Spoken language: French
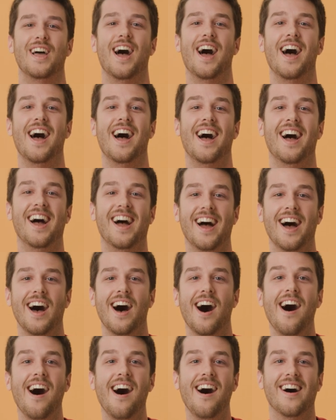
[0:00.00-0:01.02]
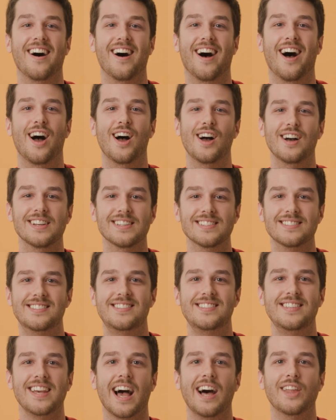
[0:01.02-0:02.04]
Euh, ah, euh,
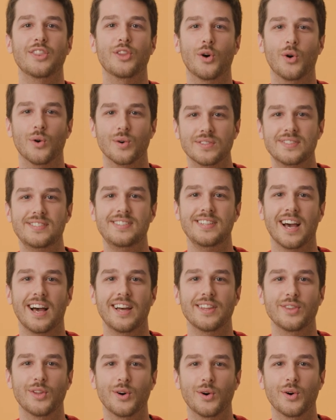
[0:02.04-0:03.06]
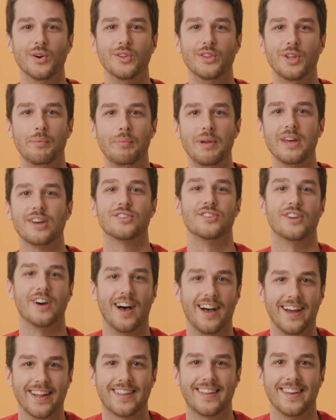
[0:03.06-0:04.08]
Cyrano, Cyrano de
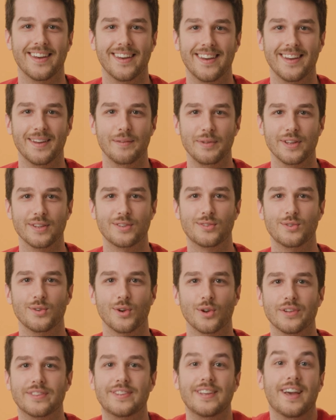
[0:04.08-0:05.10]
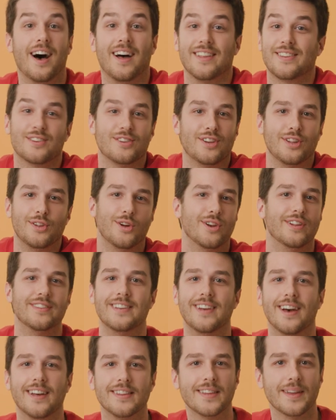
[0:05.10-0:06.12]
Bergerac, euh, bien sûr, le théâtre, j'adore le
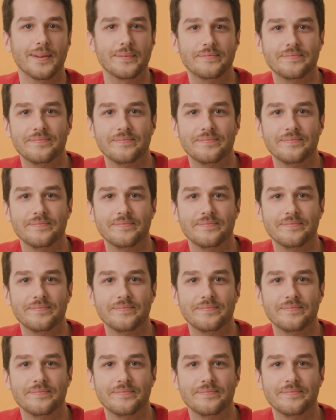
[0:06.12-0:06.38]
théâtre.